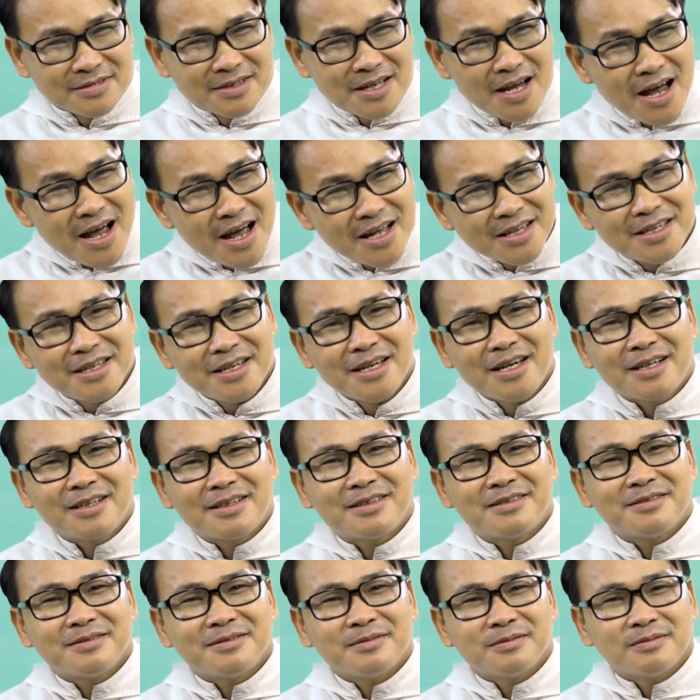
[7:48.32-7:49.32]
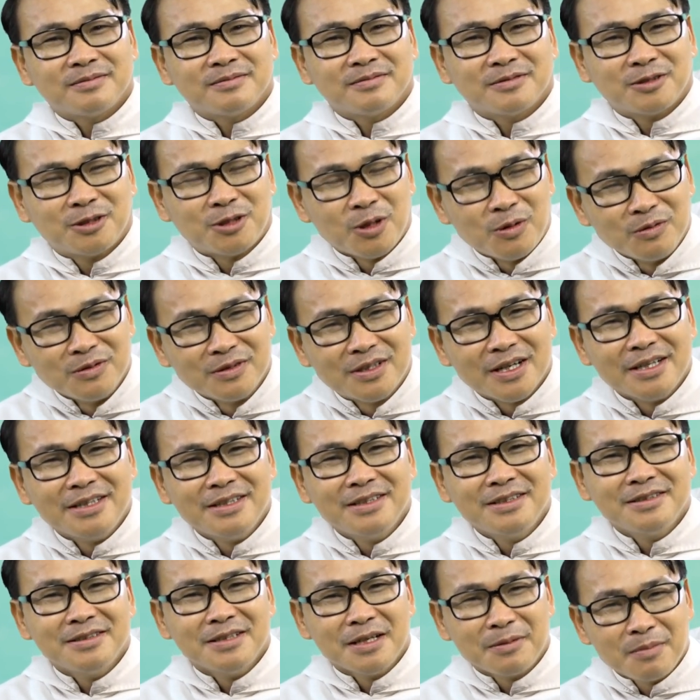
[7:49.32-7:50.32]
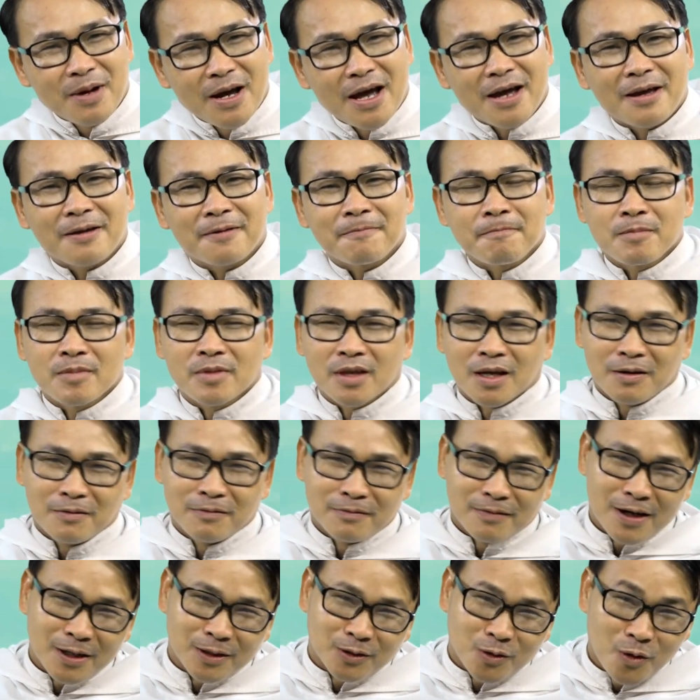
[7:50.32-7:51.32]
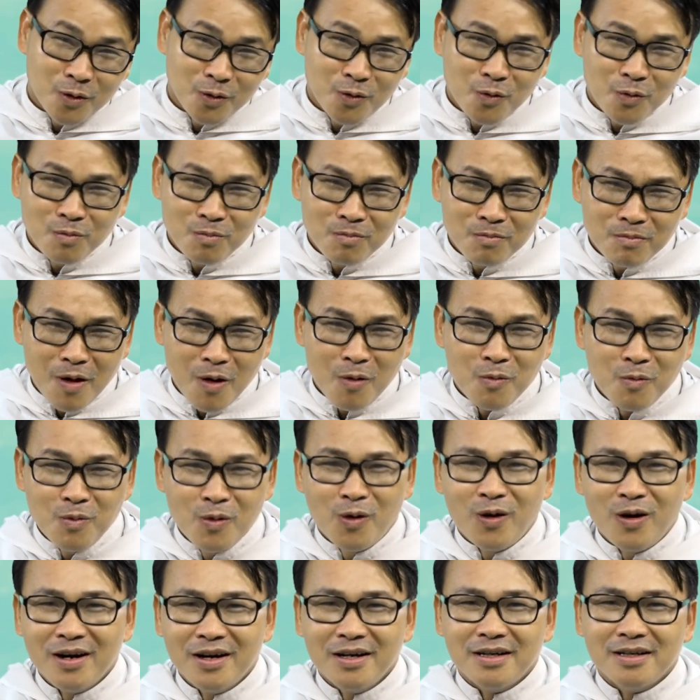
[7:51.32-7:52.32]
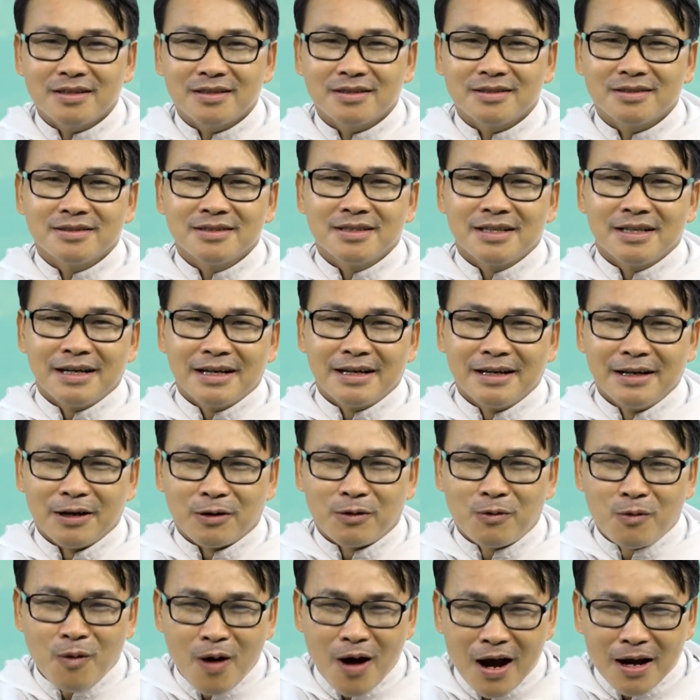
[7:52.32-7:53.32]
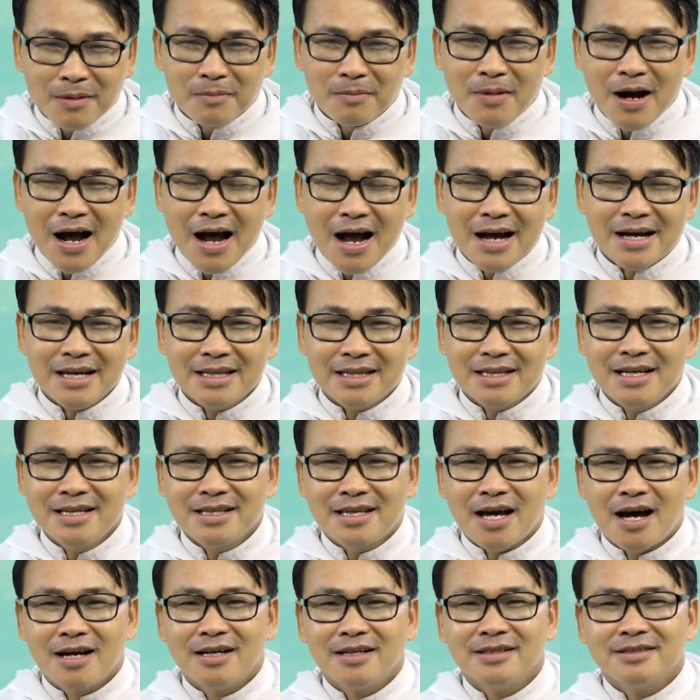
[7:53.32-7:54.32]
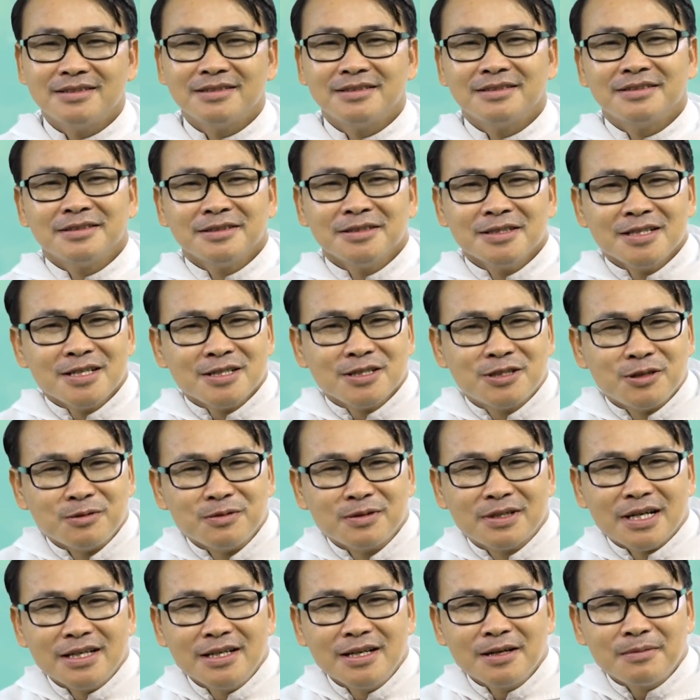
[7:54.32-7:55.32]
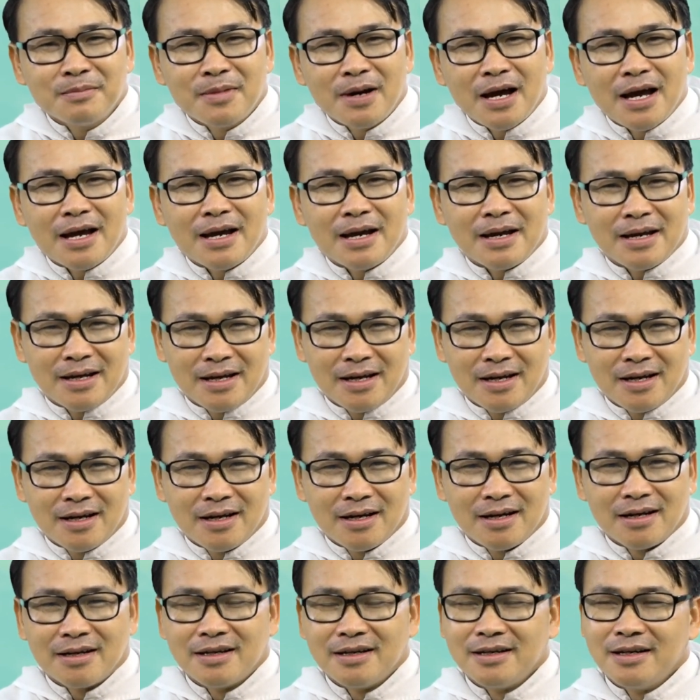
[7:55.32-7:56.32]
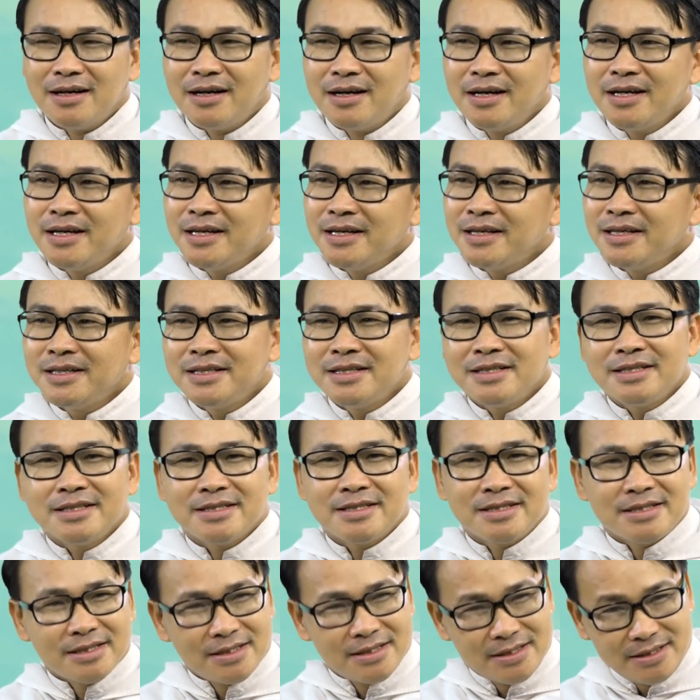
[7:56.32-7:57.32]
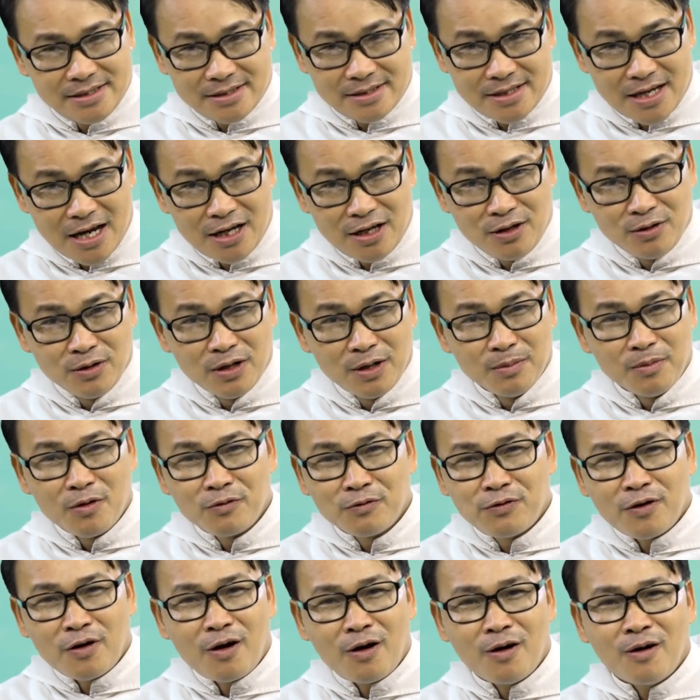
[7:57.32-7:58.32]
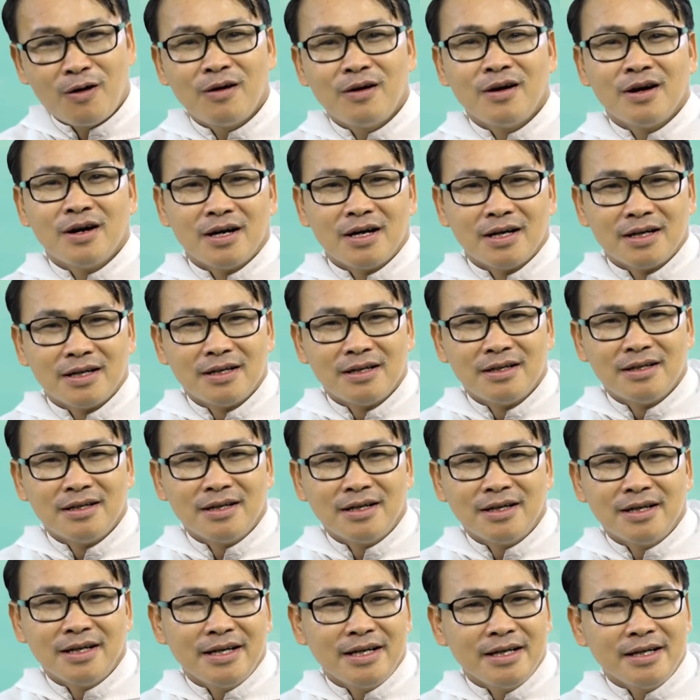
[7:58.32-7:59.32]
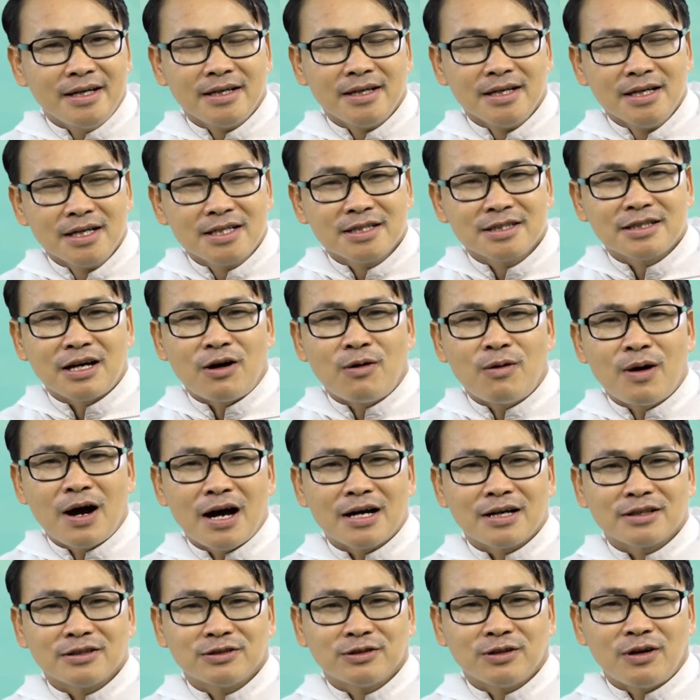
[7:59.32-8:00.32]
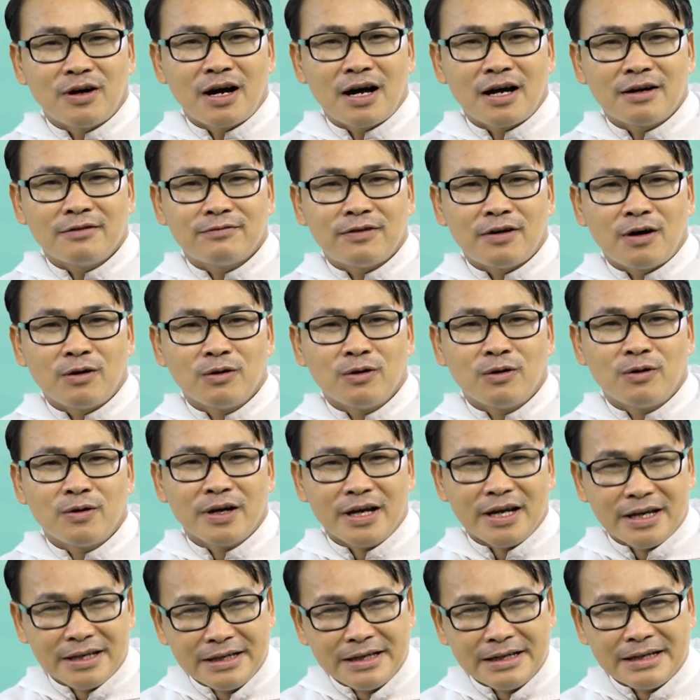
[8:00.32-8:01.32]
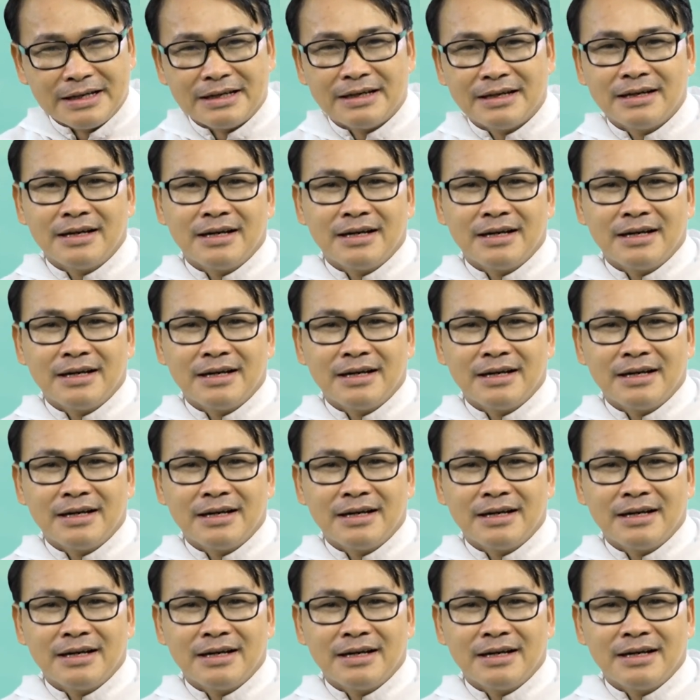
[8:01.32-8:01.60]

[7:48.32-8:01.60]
tha thiết sùng kính Đức Mẹ và tôi cũng mong muốn để quảng bá cái tinh thần sùng kính Đức Mẹ nơi Thánh Louis Montfort, nơi Đức Giáo hoàng Gioan Phaolô đệ nhị